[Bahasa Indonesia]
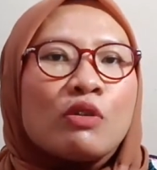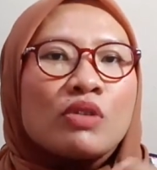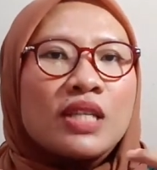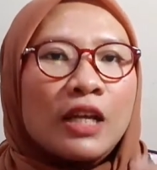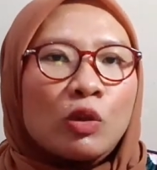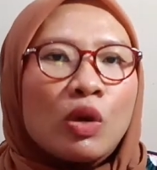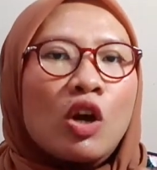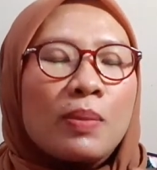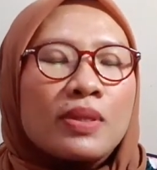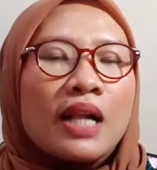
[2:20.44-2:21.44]
Jadi
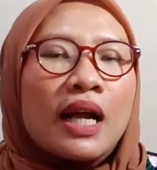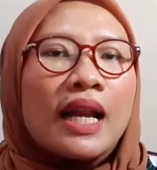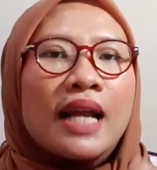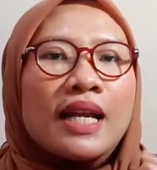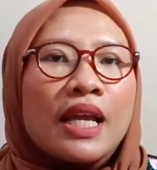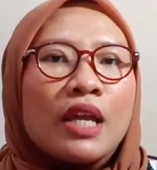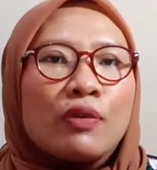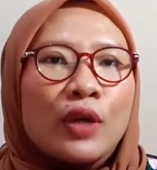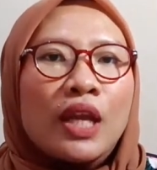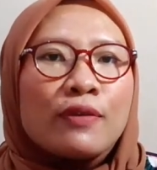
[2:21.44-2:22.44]
fungsinya tuh kalau misalkan
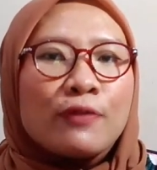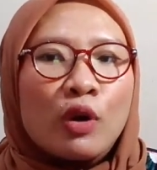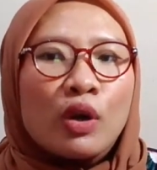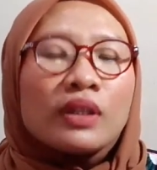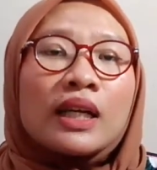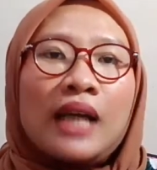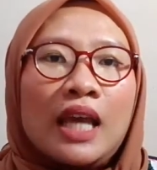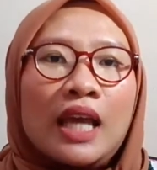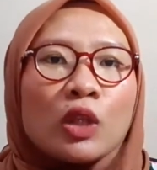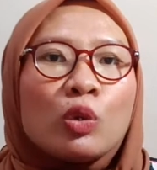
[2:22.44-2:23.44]
ada info-info
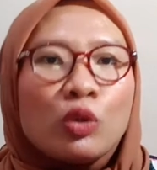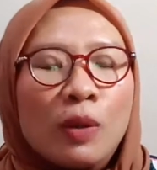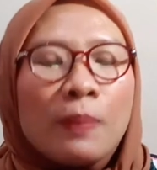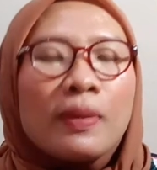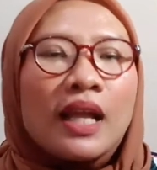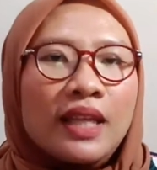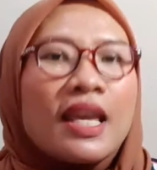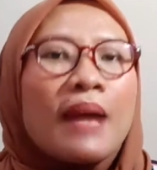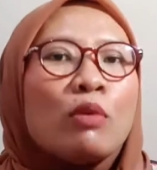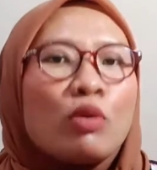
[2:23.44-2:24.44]
terkait
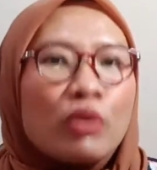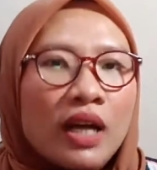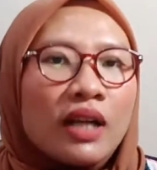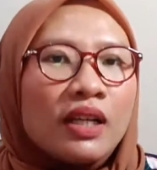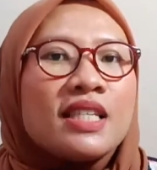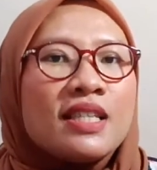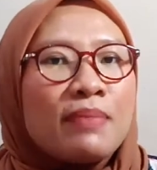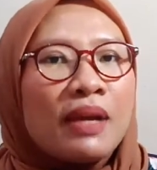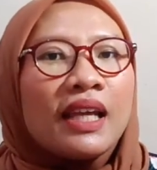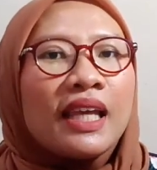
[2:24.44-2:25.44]
YouTube nanti nyambungnya
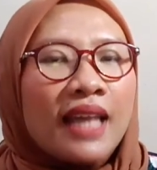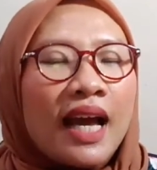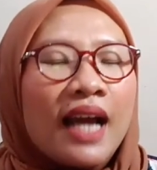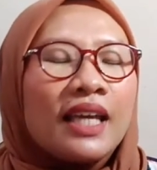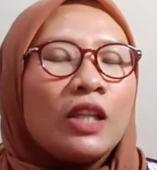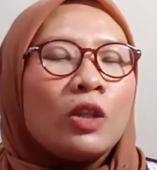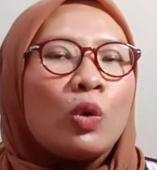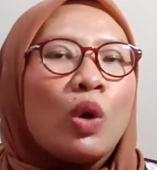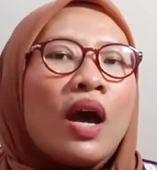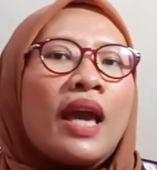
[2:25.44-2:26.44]
ke Gmail
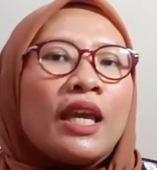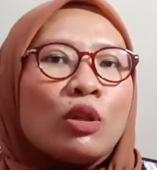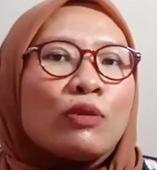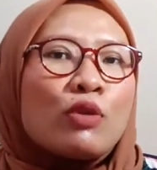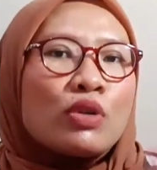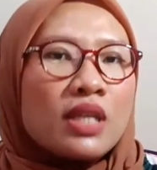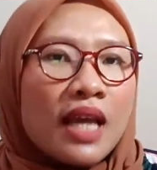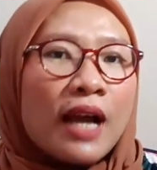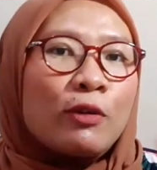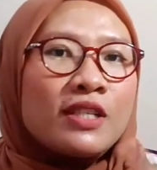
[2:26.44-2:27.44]
kita gitu. Itu
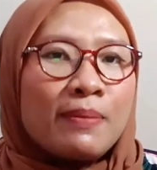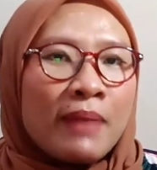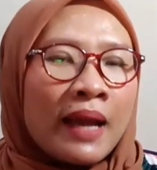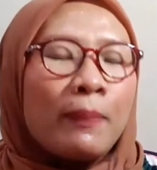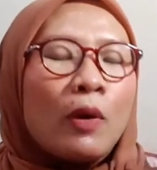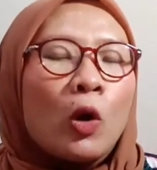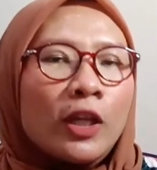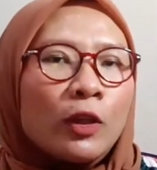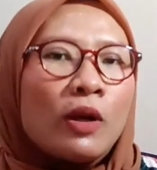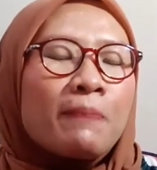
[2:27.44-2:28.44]
fungsinya akun
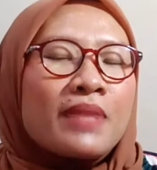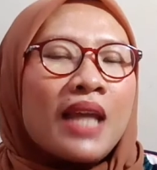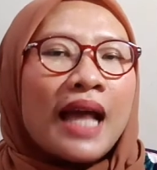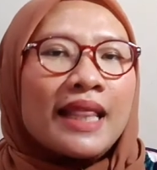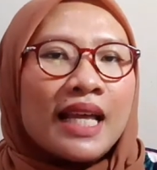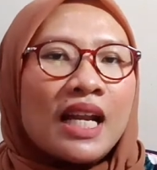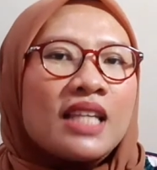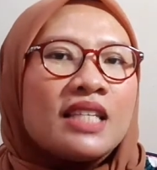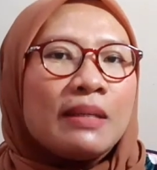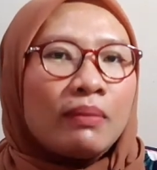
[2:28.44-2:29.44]
Gmail. Pokoknya tuh
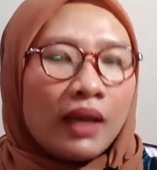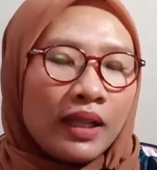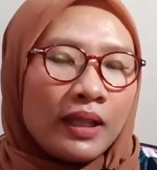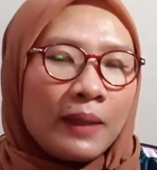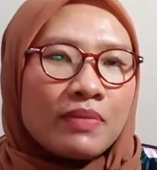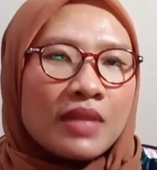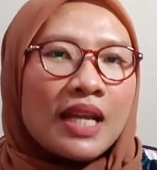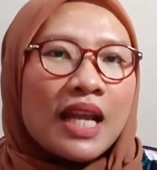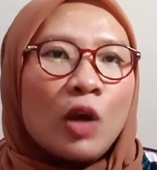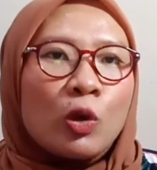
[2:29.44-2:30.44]
antara
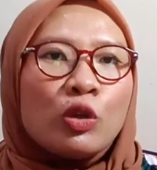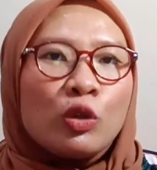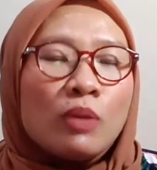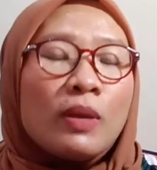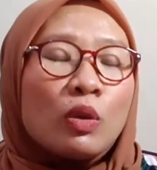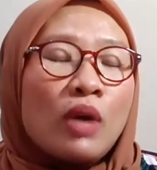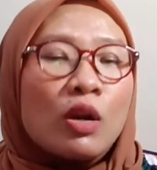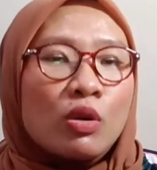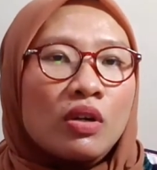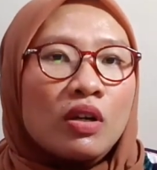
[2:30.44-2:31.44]
Gmail dan akun
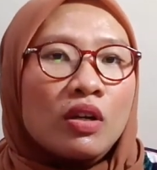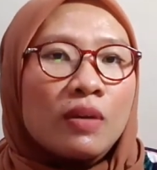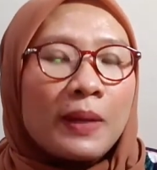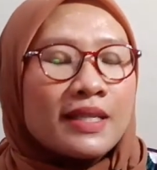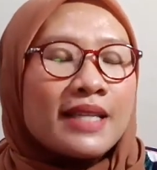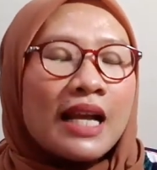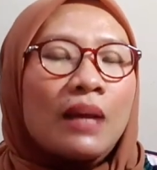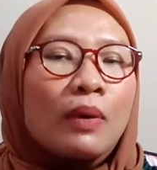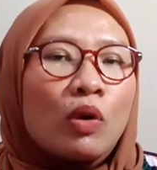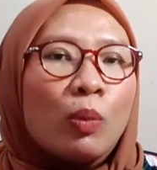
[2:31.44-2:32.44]
YouTube itu e,
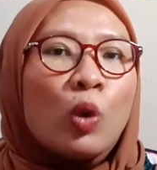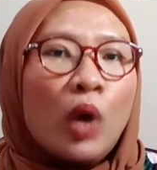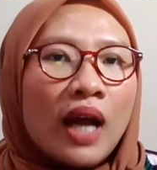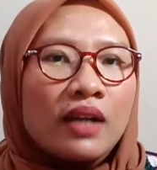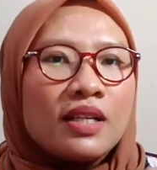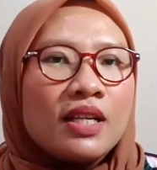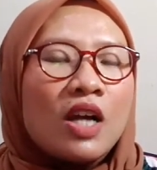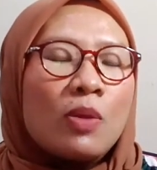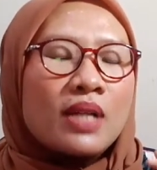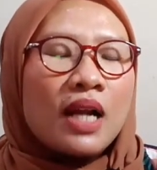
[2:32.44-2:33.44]
pasti saling
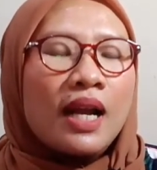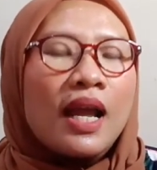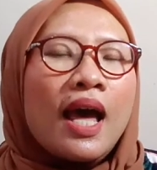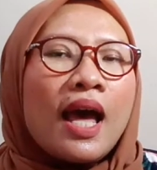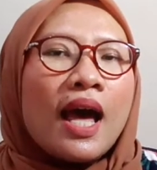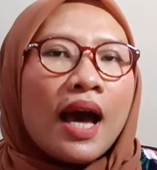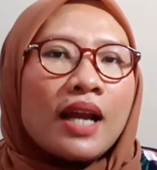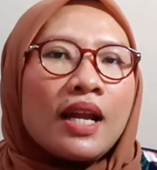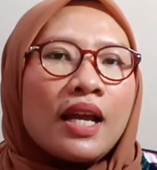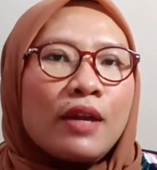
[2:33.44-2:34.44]
berhubungan. Jadi kalau misalkan
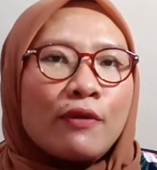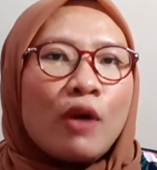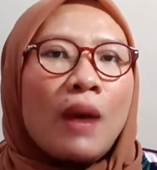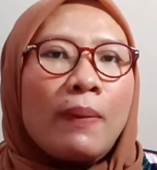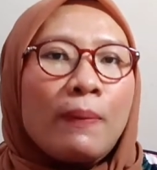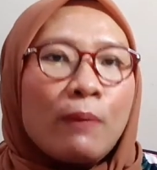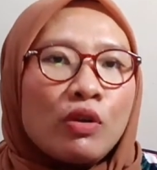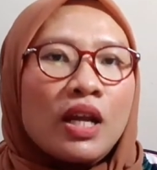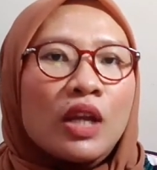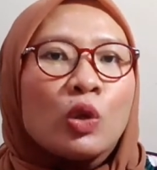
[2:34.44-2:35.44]
ada info
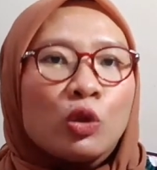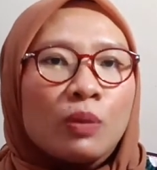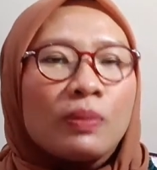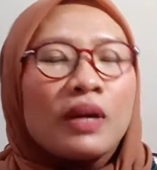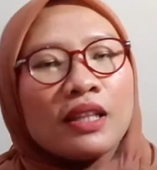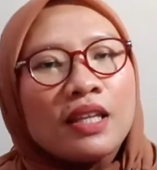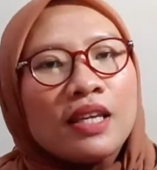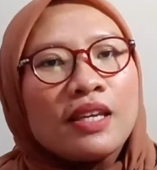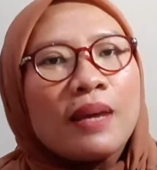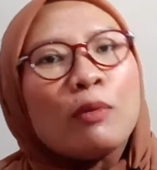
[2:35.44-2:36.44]
apapun dari YouTube
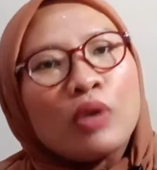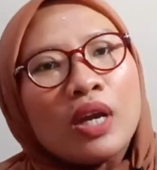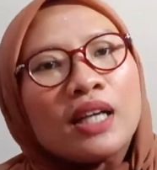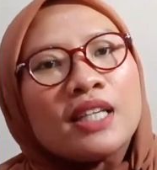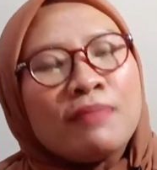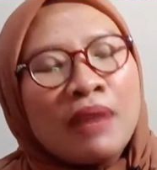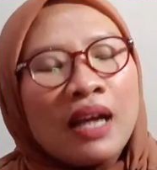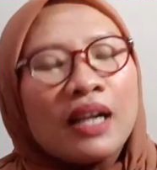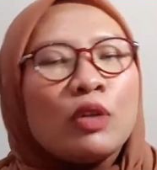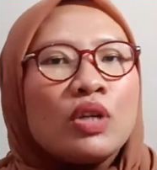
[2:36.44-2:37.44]
nanti nyambungnya
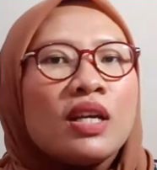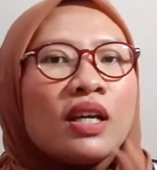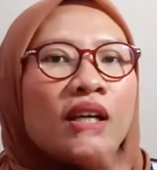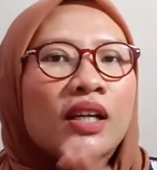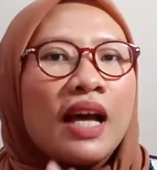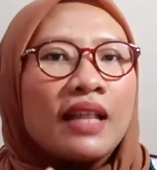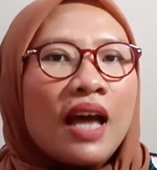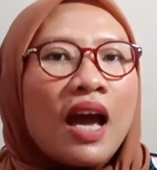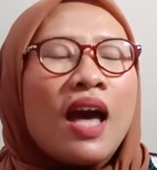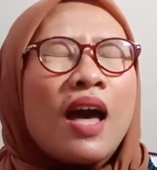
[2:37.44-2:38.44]
ke Gmail gitu. Jadi ke
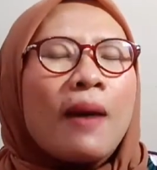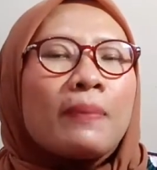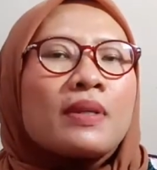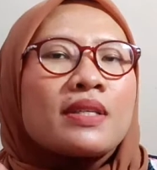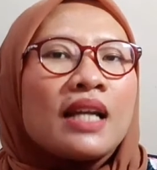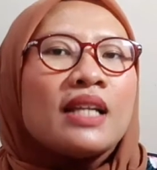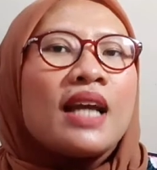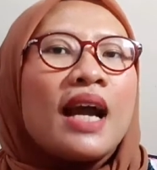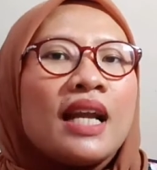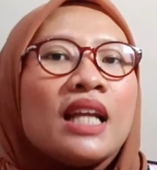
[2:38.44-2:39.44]
data
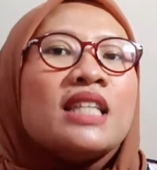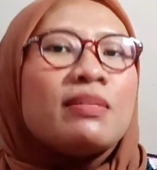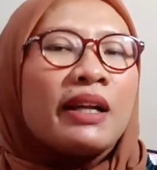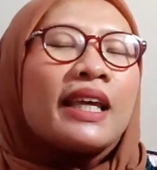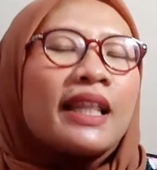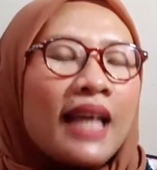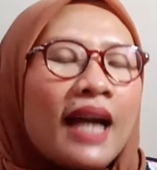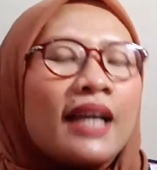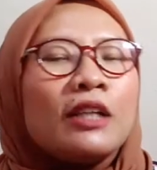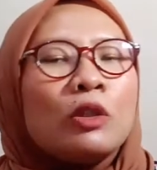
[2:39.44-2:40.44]
pesan yang ada di
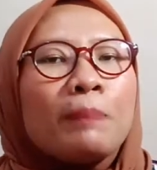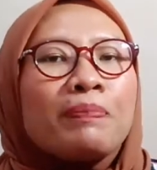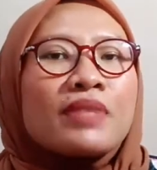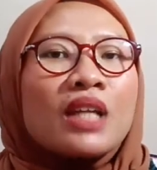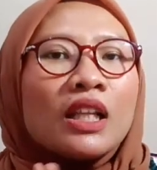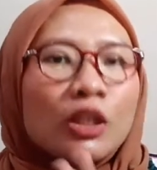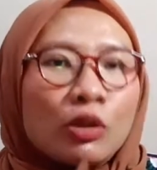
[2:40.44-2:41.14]
Gmail kita gitu.